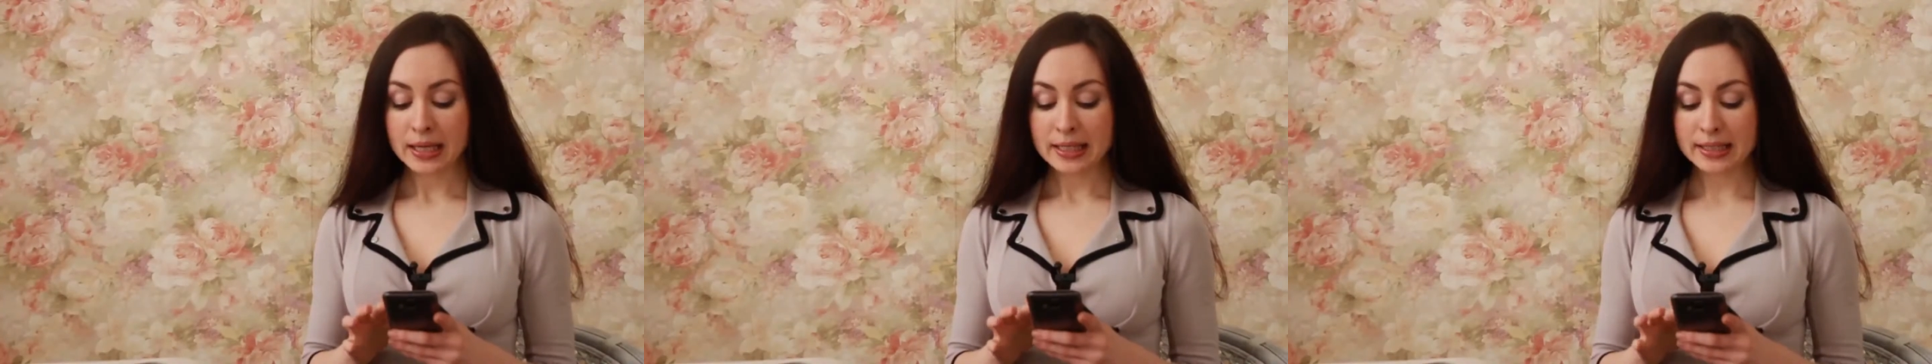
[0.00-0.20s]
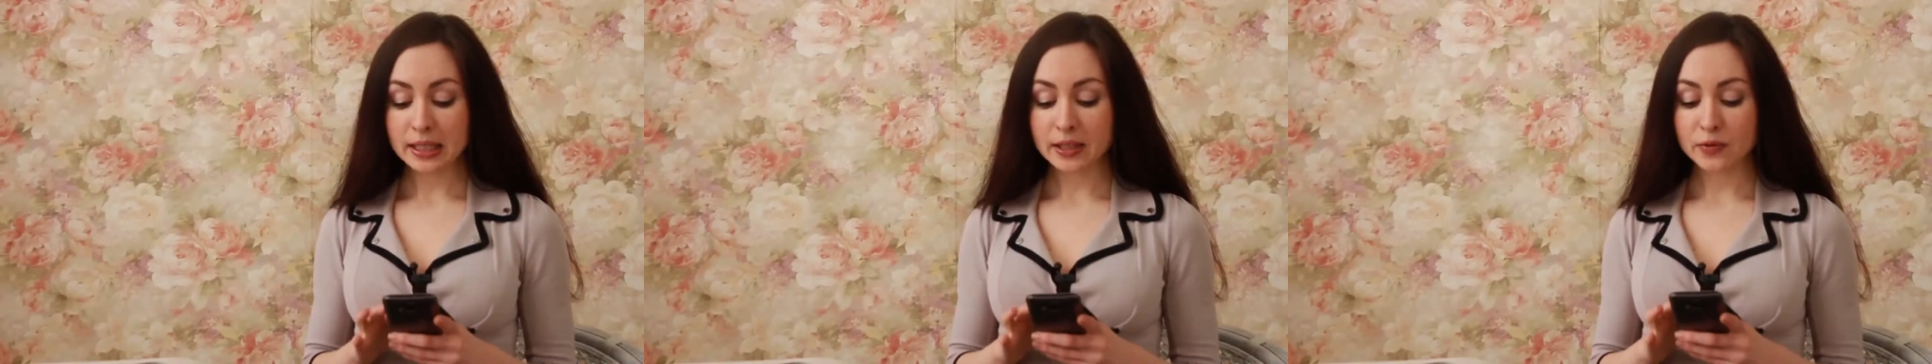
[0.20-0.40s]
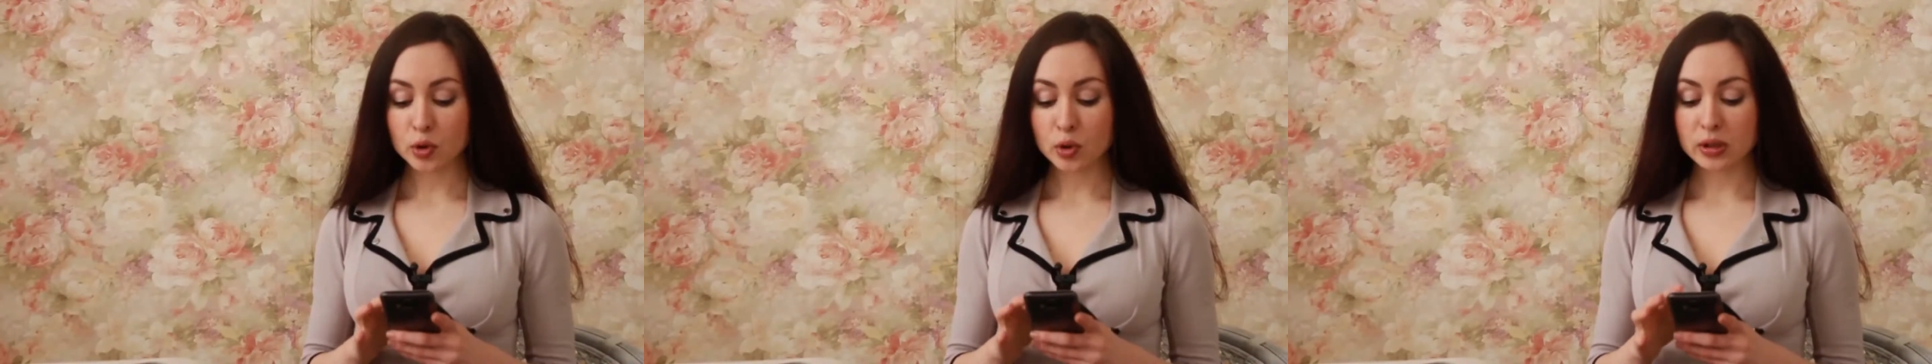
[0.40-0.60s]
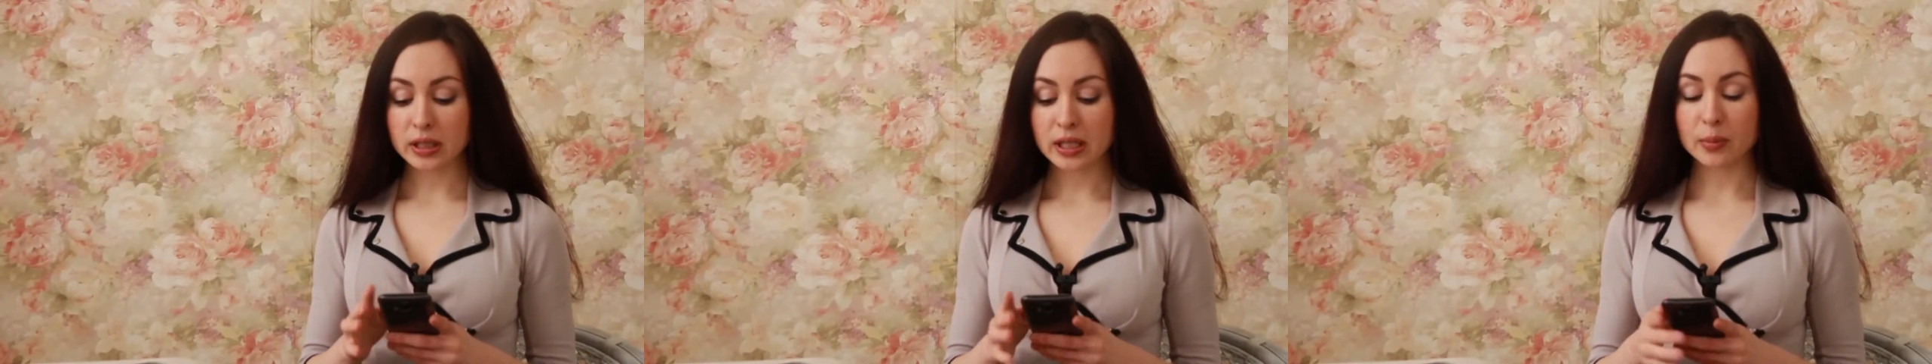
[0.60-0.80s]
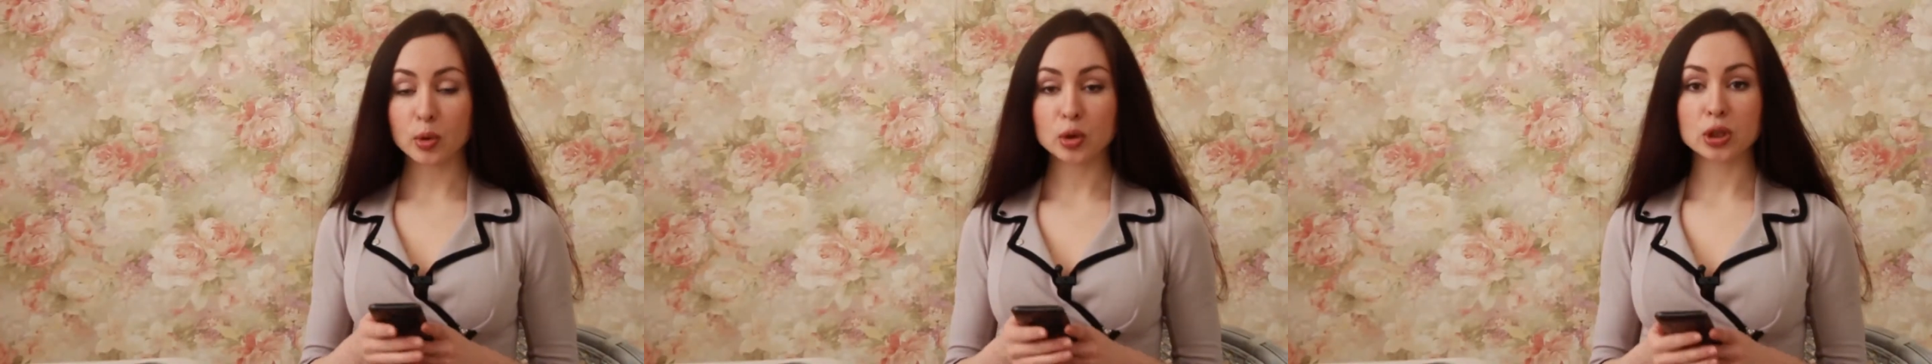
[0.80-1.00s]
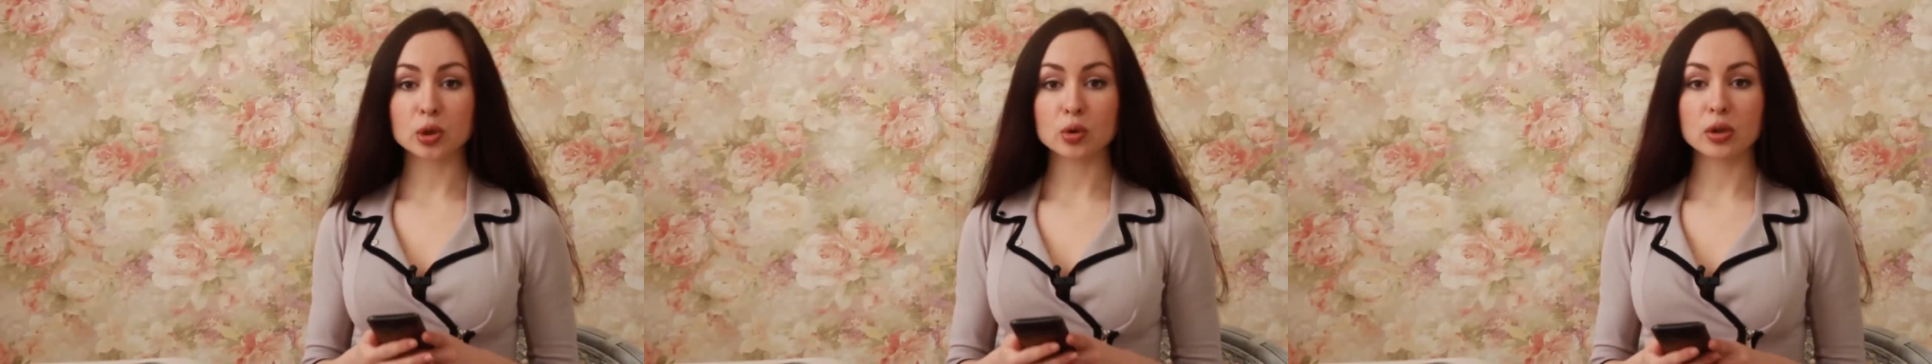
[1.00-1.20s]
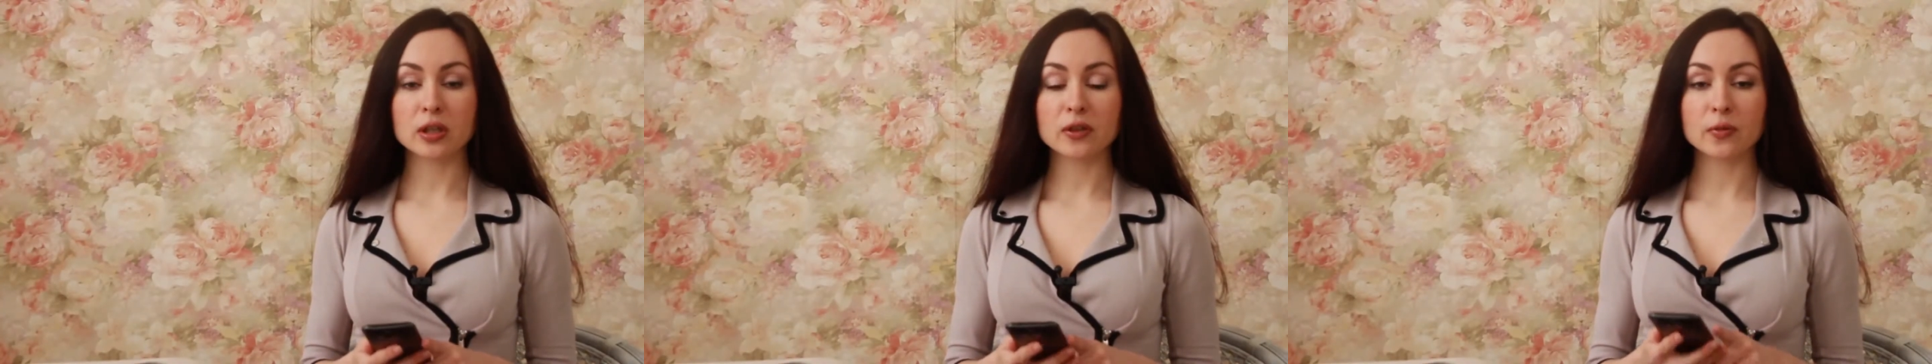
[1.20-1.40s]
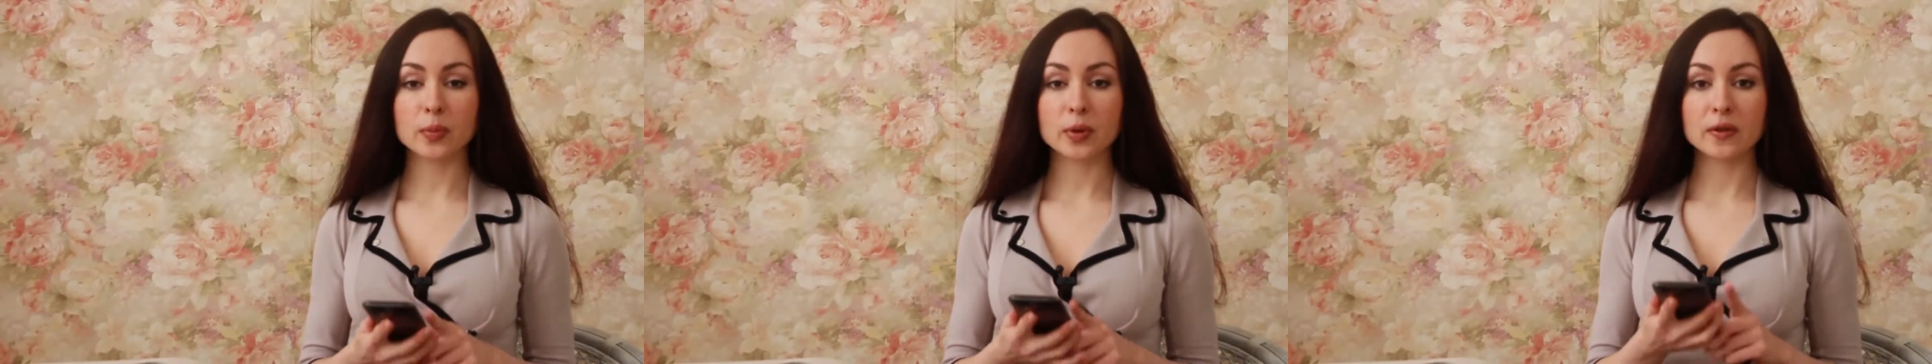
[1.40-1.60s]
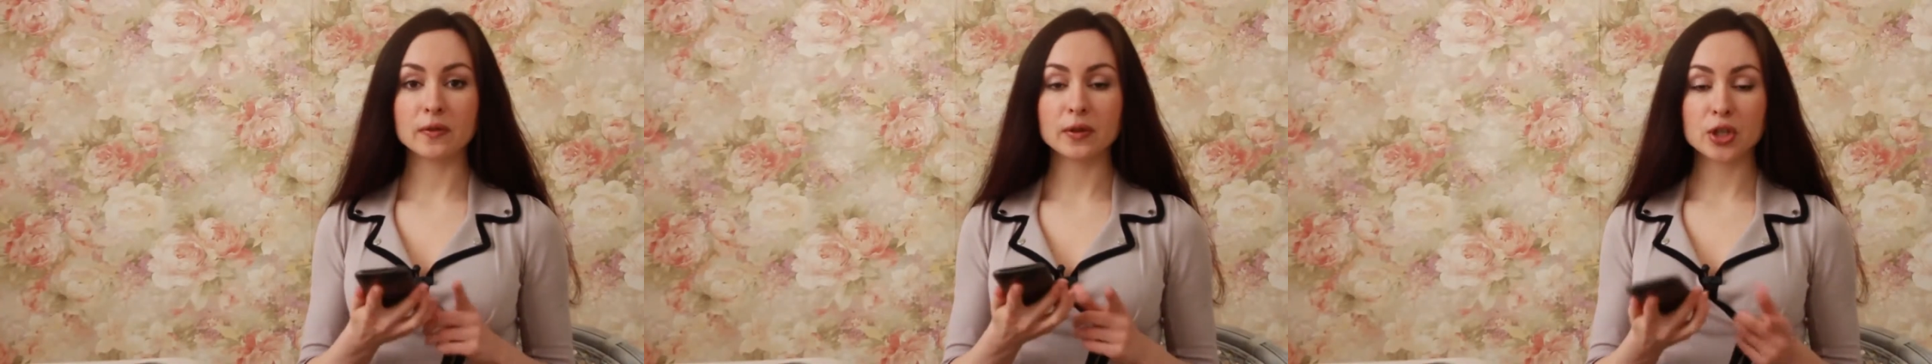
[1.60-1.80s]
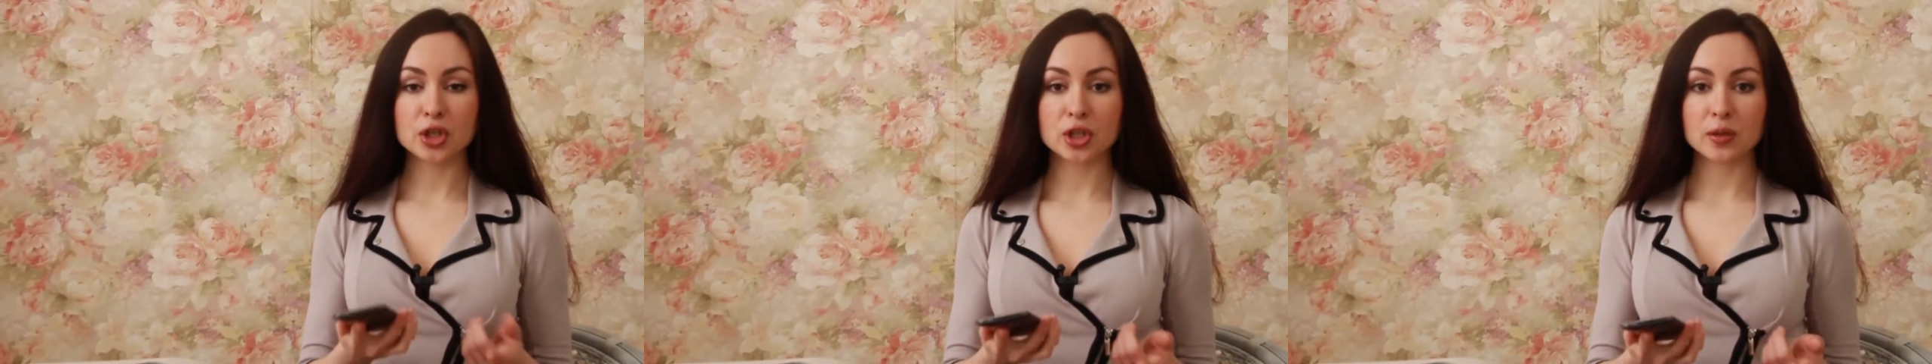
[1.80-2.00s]
Кстати, все это работает только в
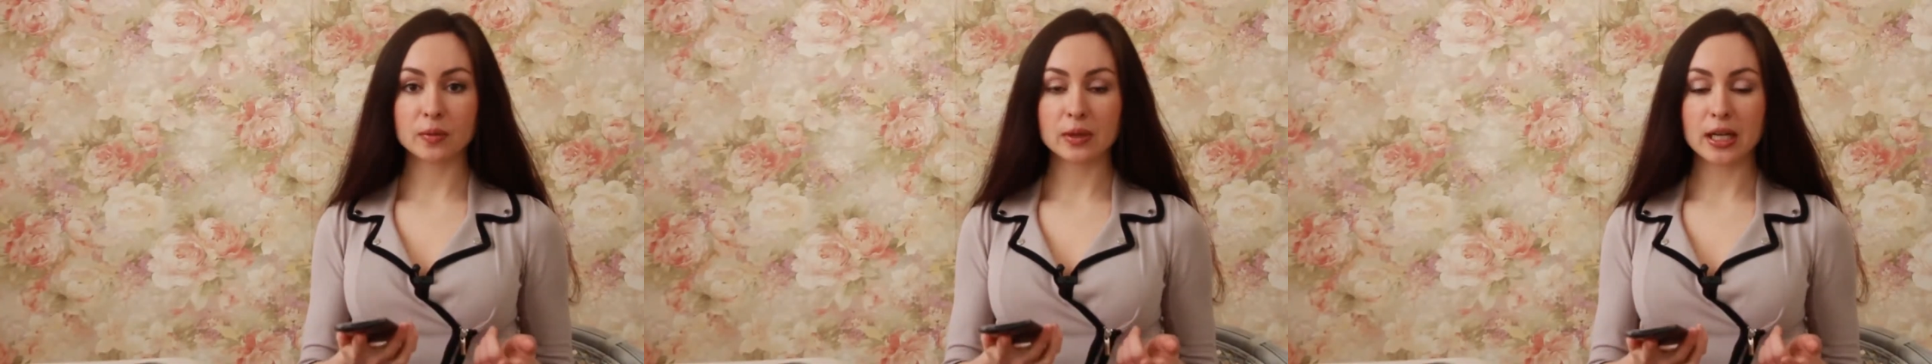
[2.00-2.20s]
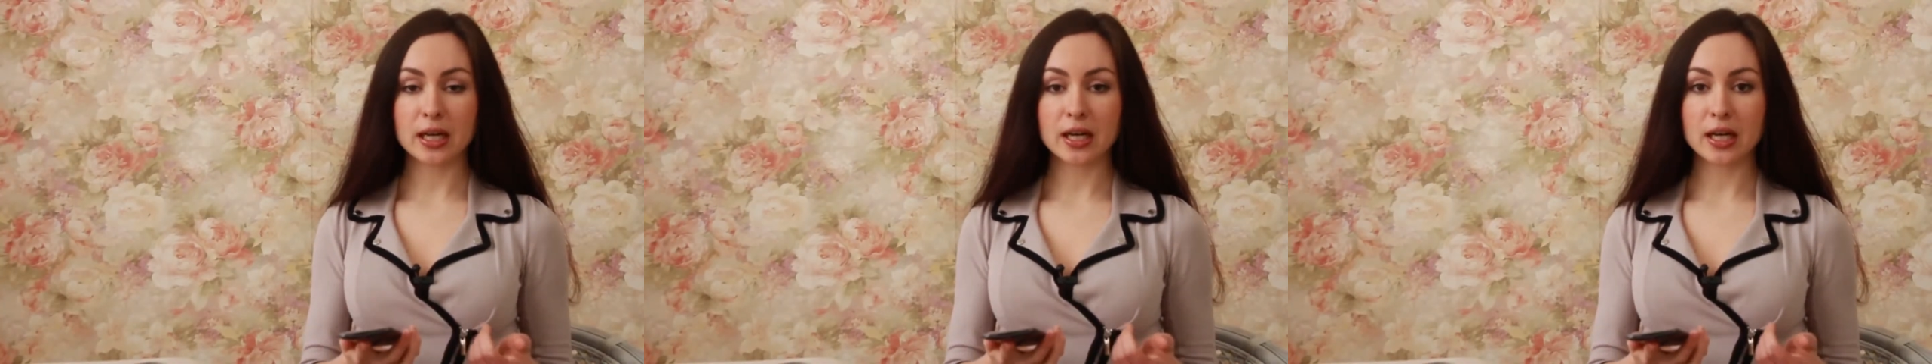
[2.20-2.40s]
привычном для